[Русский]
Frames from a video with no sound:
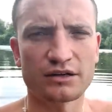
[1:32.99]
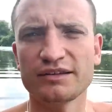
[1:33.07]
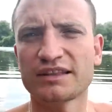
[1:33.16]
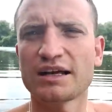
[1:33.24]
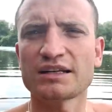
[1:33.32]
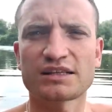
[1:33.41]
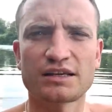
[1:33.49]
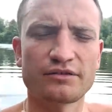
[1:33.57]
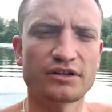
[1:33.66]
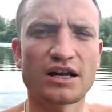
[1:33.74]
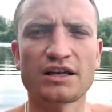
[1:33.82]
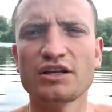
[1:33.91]

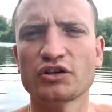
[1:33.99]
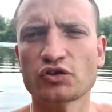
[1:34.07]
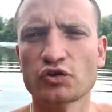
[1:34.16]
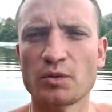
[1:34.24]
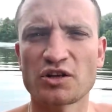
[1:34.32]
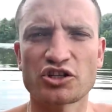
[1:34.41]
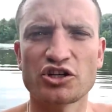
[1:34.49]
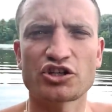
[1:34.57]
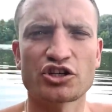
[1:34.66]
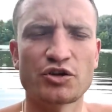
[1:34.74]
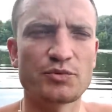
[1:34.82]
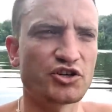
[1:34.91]
вытаскивал какие-то
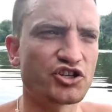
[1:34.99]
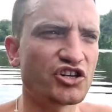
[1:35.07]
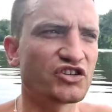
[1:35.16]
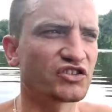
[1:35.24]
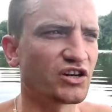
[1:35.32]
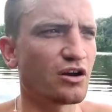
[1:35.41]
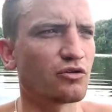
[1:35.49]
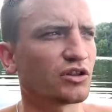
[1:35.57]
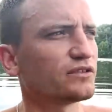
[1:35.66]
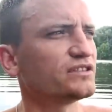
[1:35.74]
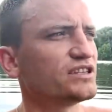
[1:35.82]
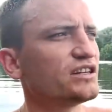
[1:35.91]
сумасшедшие мячи из
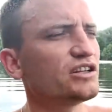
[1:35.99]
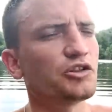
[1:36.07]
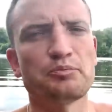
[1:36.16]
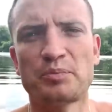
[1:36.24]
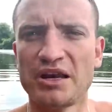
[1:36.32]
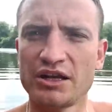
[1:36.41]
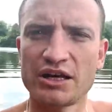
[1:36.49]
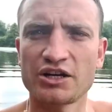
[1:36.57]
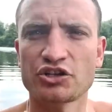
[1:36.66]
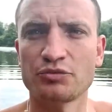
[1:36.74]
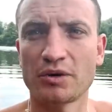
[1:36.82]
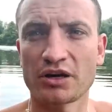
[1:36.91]
аутов, делал
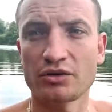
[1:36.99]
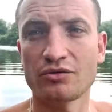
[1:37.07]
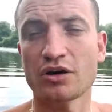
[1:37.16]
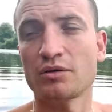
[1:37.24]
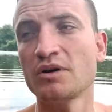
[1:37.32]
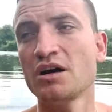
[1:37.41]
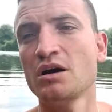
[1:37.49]
передачи партнерам.